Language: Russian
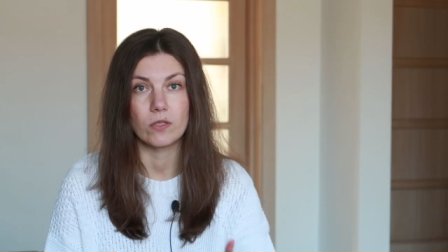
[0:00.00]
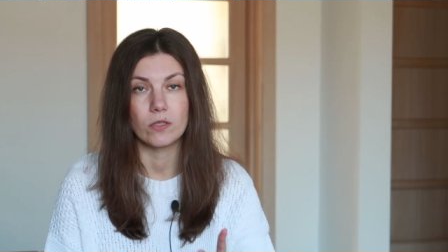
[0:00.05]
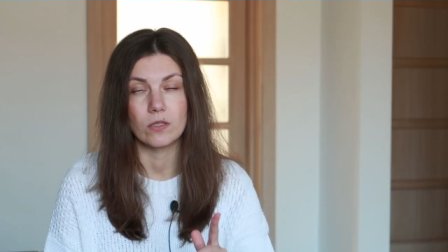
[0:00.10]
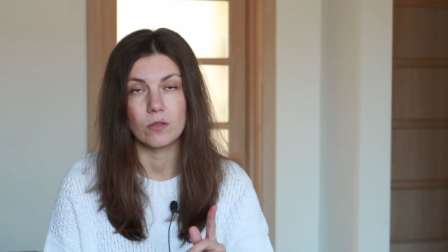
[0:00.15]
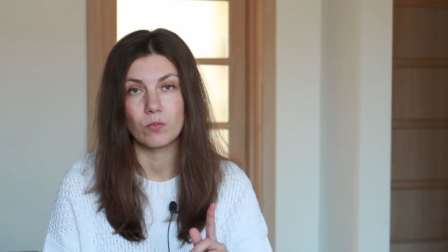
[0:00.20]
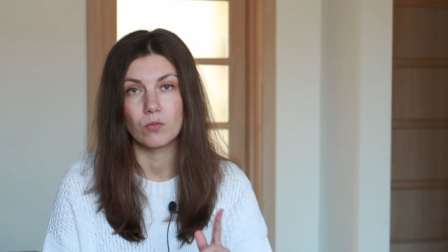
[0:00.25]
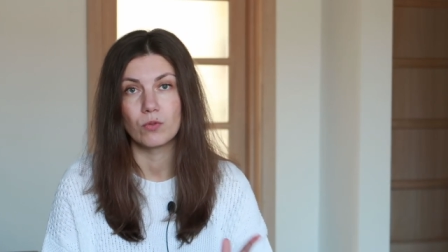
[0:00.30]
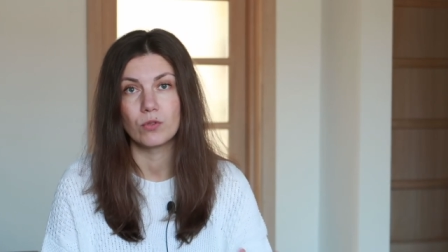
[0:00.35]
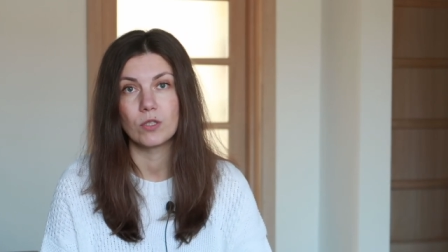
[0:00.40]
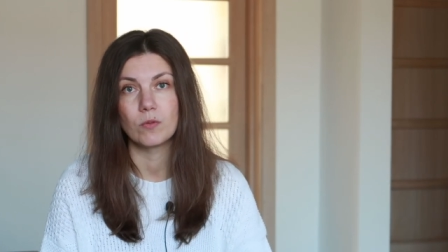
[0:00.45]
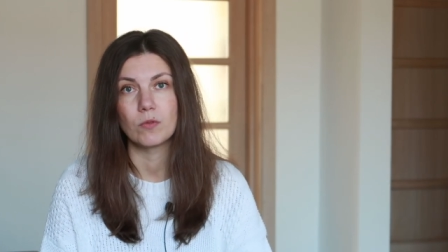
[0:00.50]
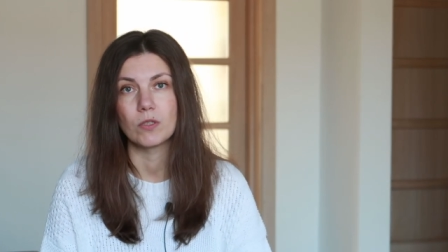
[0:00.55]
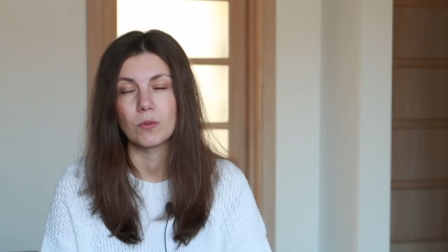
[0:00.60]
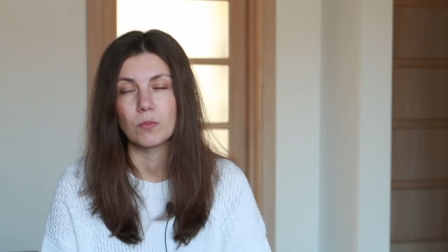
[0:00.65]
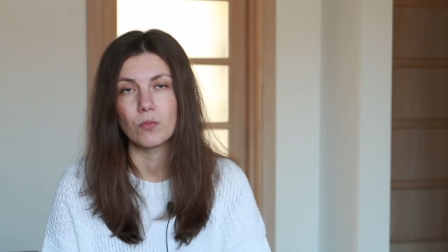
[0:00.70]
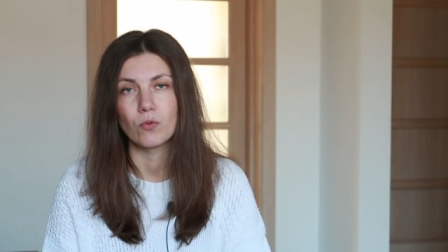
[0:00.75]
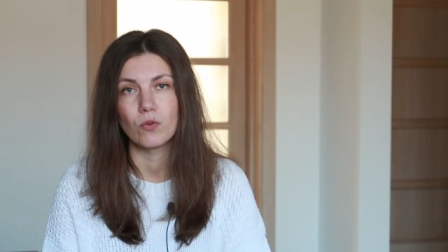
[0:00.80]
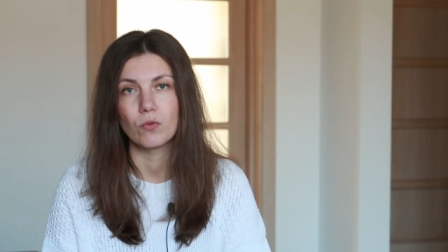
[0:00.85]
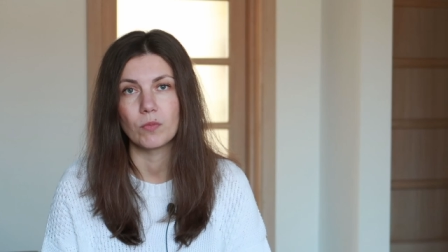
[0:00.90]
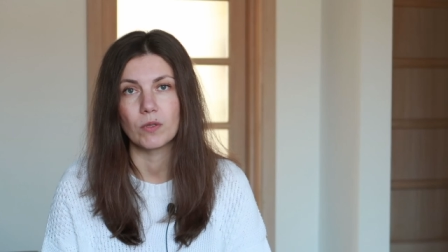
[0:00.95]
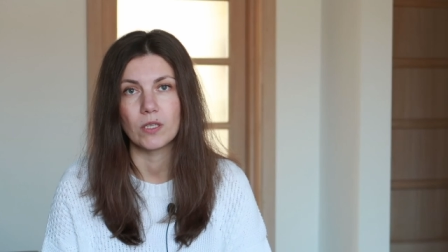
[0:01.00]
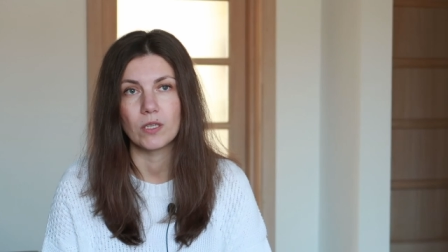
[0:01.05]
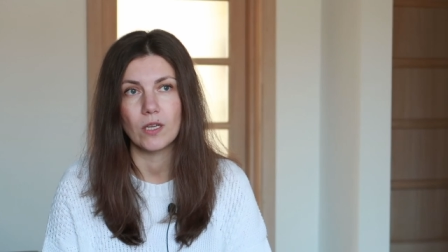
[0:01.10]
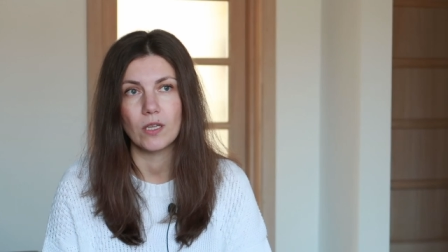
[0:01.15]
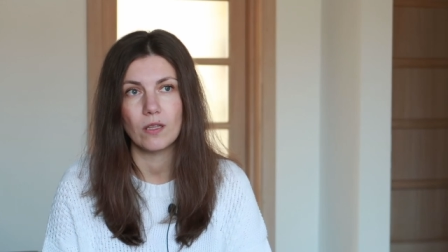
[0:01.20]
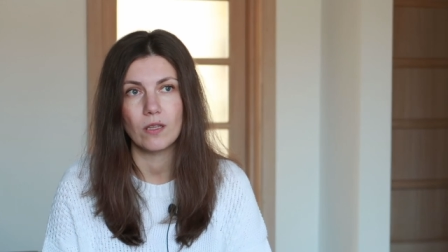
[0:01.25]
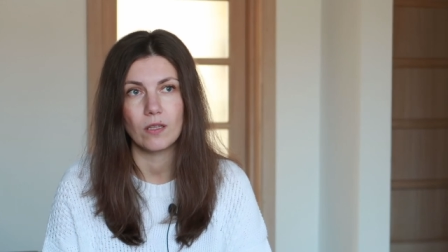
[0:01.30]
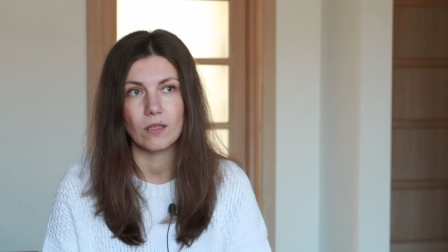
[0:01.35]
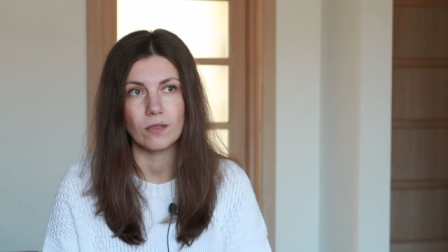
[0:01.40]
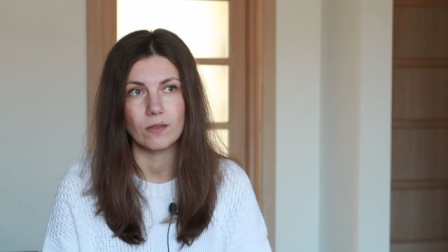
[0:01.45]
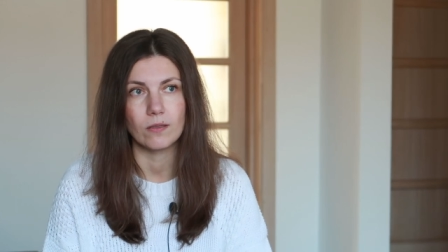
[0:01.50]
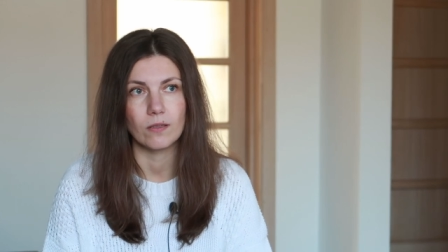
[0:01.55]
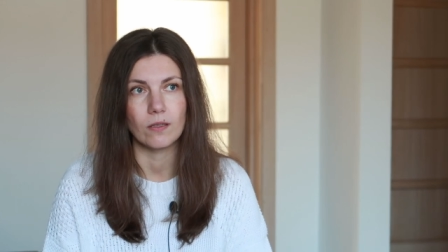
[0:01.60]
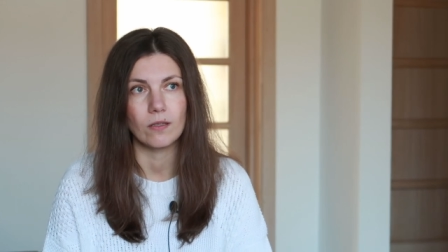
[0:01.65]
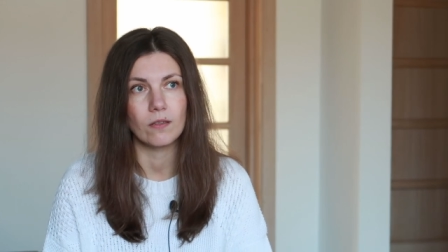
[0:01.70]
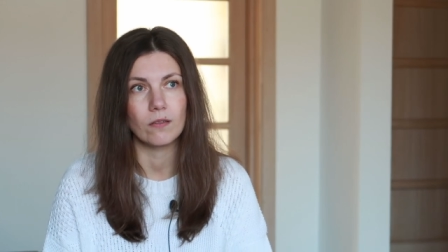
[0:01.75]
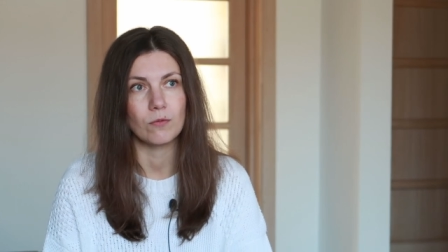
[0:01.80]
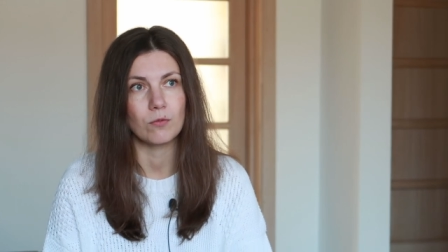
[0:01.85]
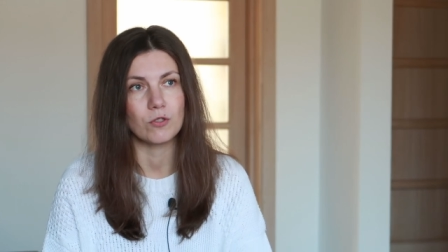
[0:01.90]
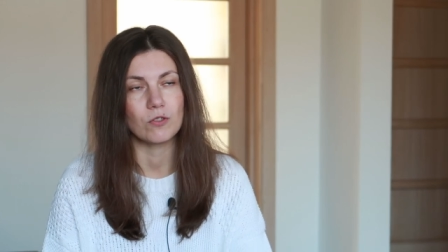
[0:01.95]
это будет именно по
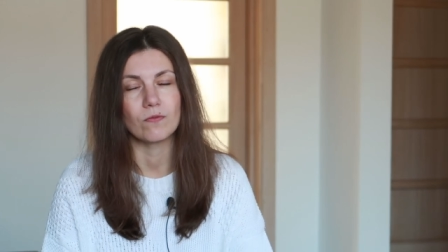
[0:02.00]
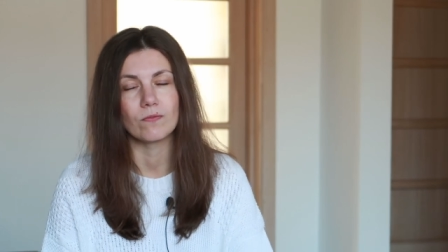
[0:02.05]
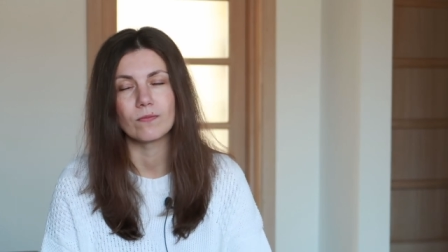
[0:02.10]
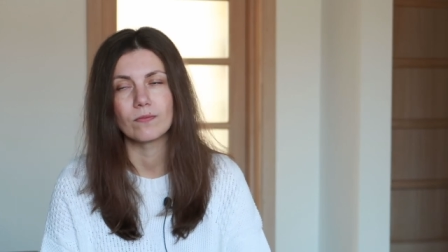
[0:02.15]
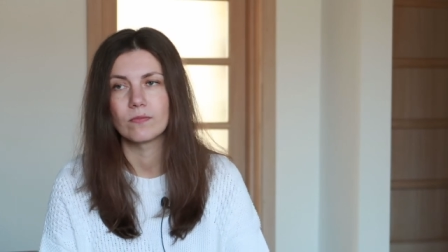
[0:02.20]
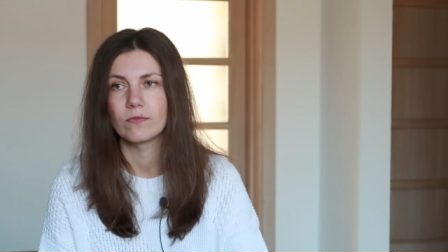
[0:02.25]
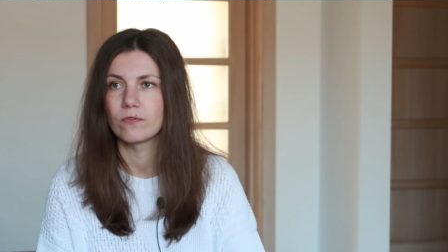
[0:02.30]
мигрени и, в общем,